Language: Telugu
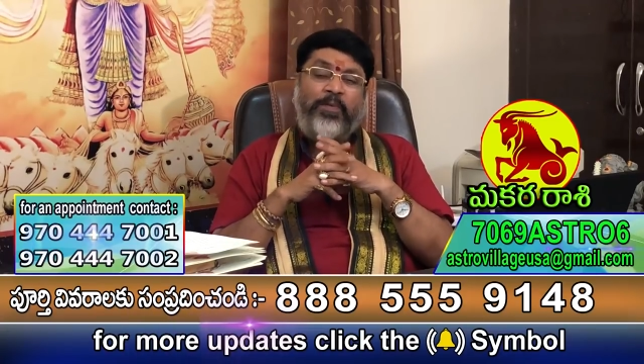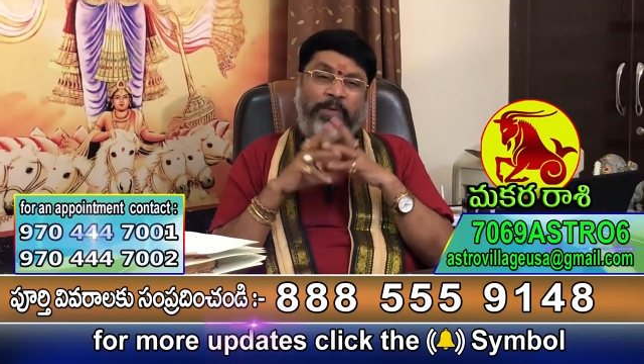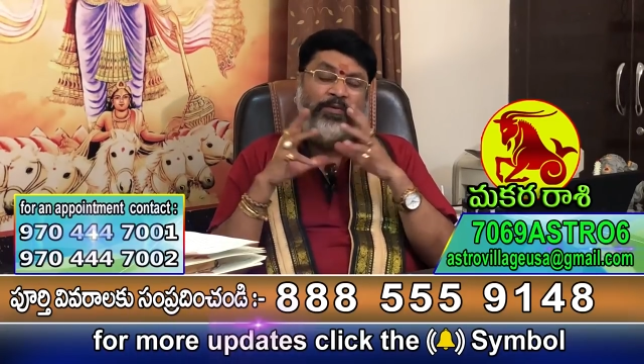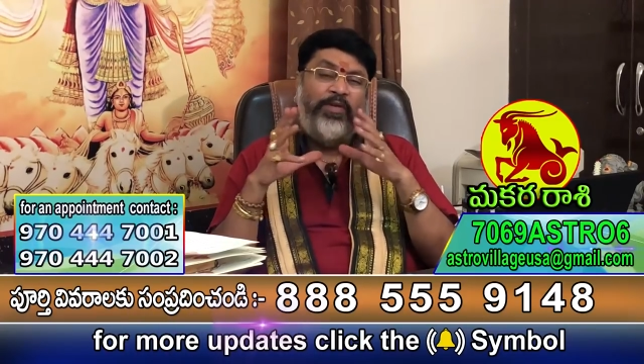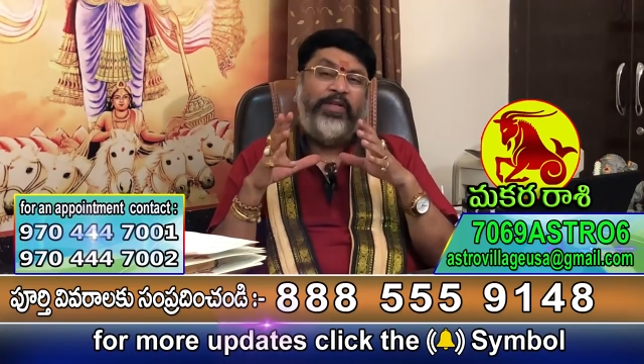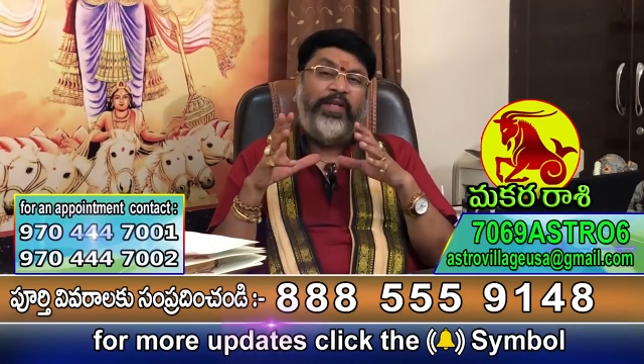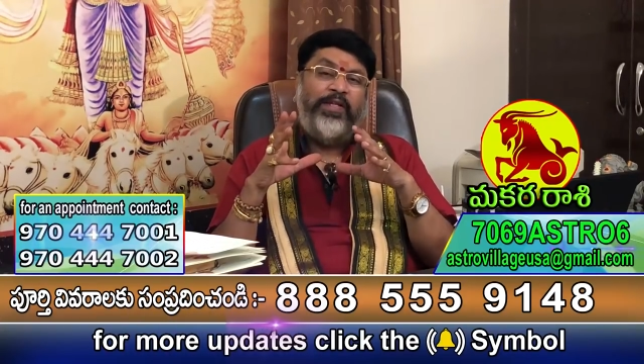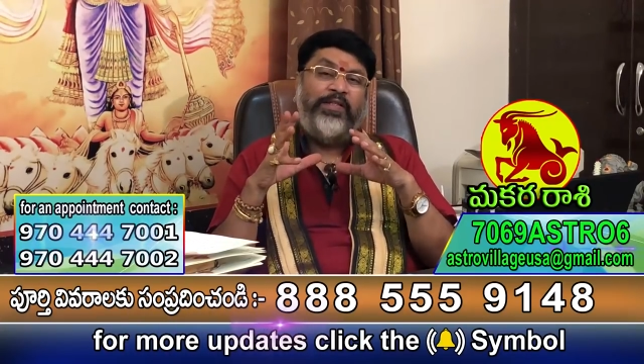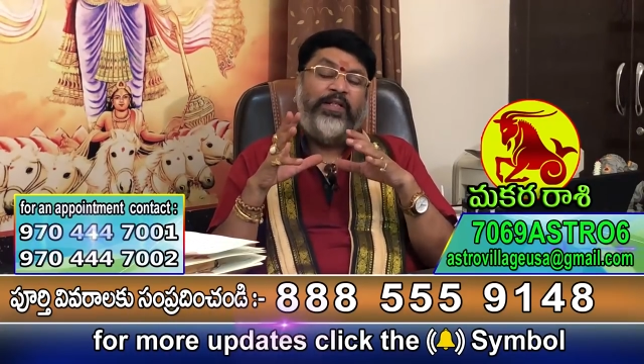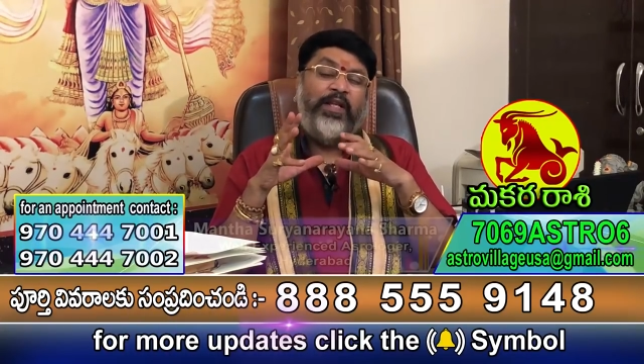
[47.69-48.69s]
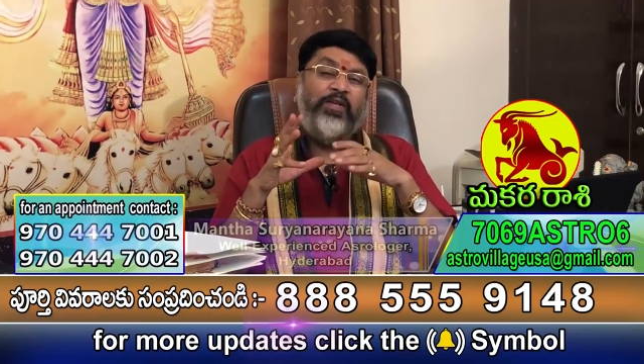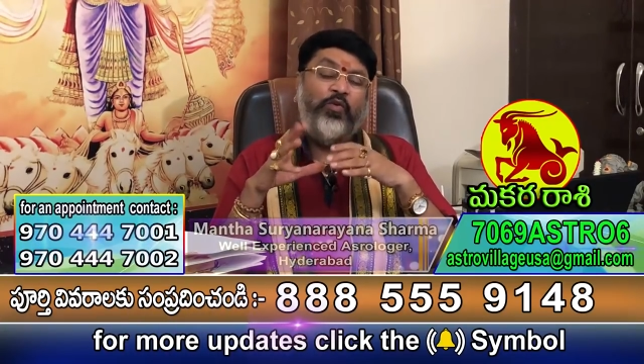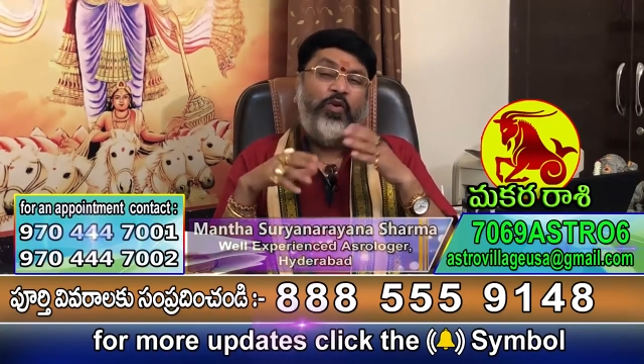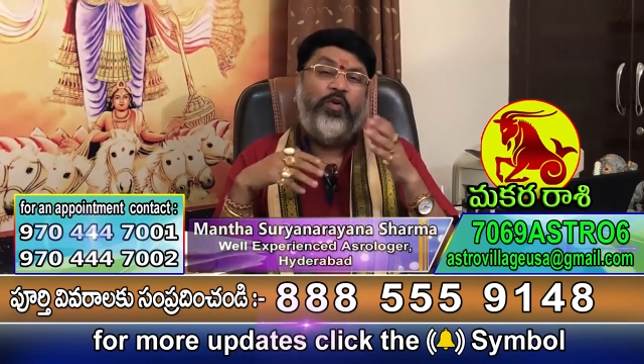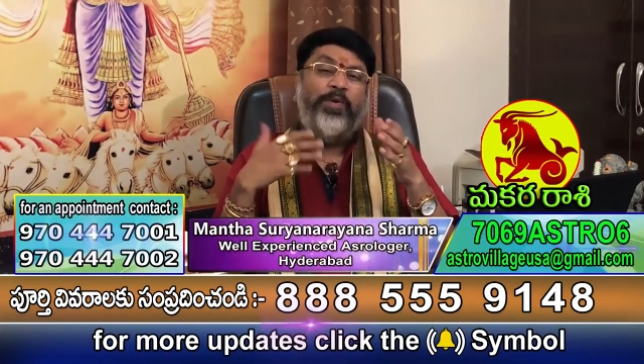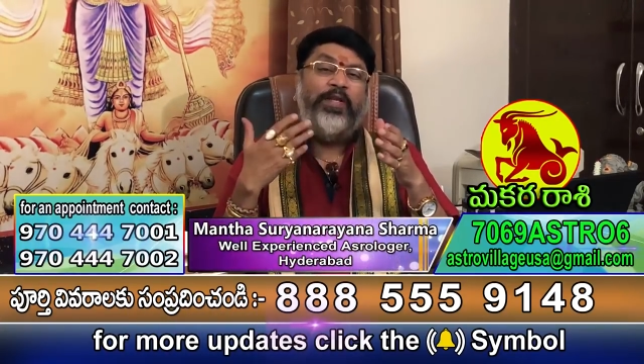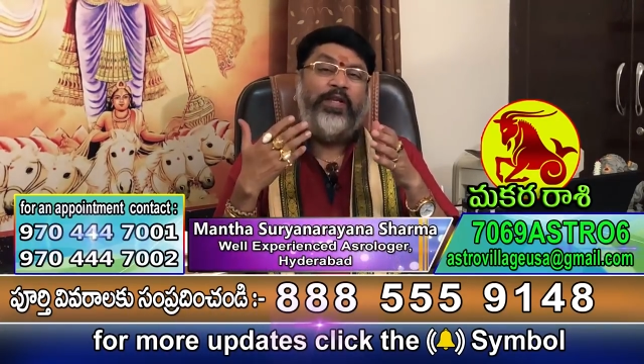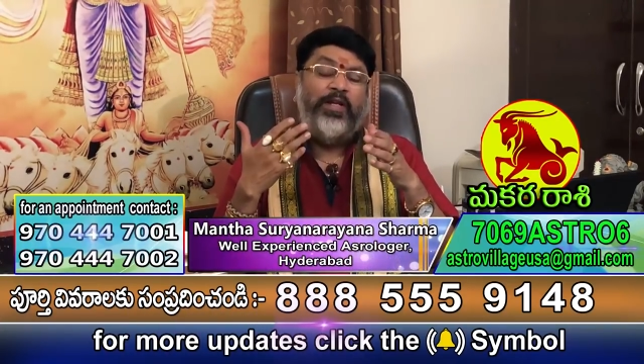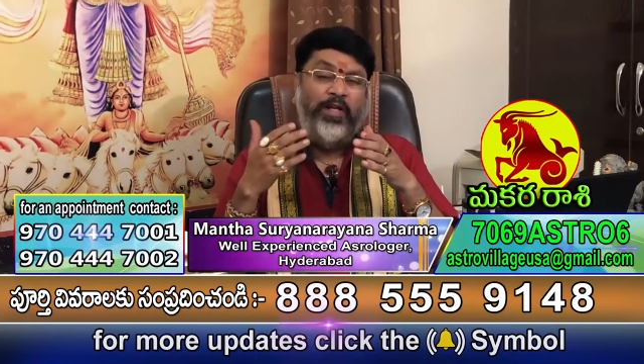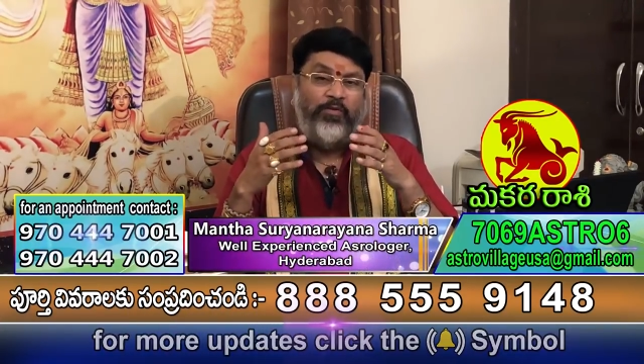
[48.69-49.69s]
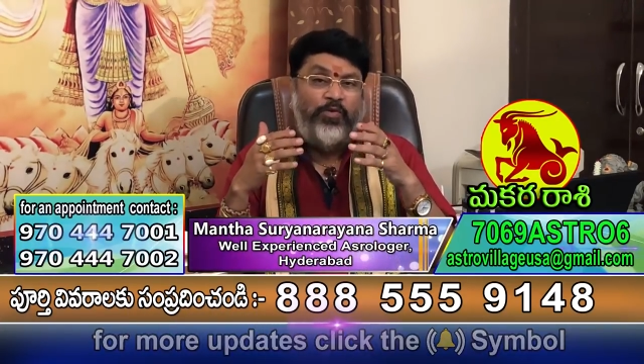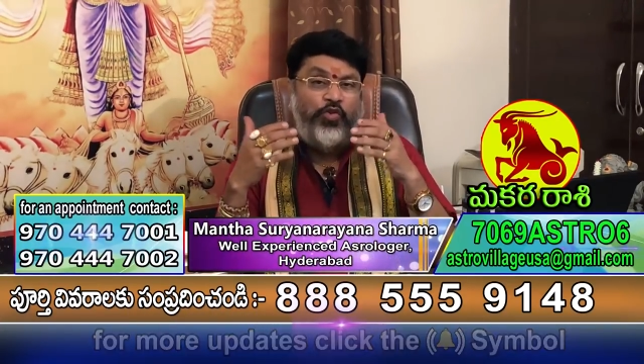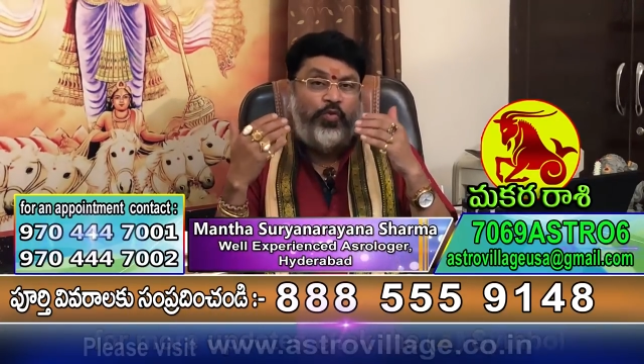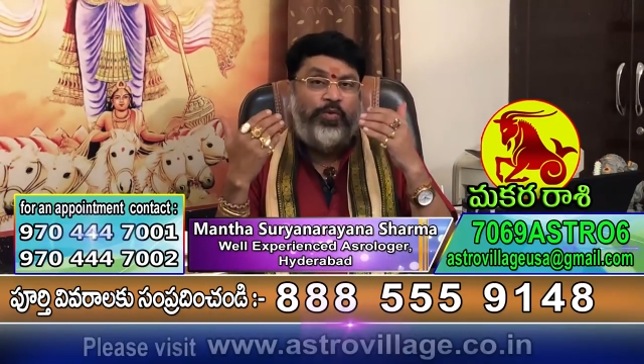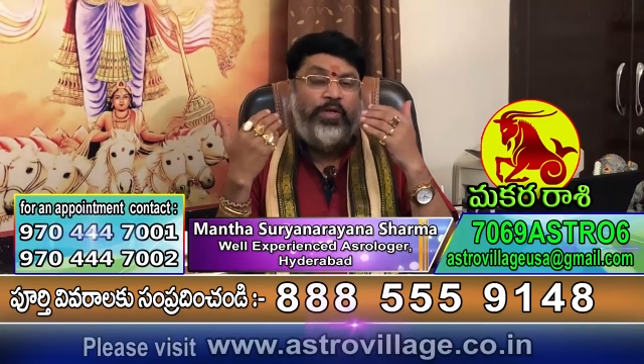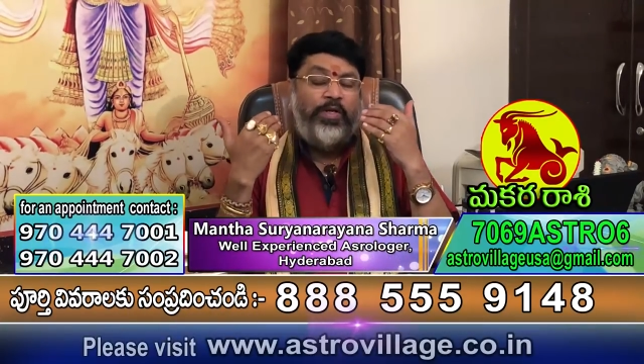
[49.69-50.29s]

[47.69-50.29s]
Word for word: బట్ వన్ థింగ్ ఏంటంటే యోగం అనేది అంటే కొంచెం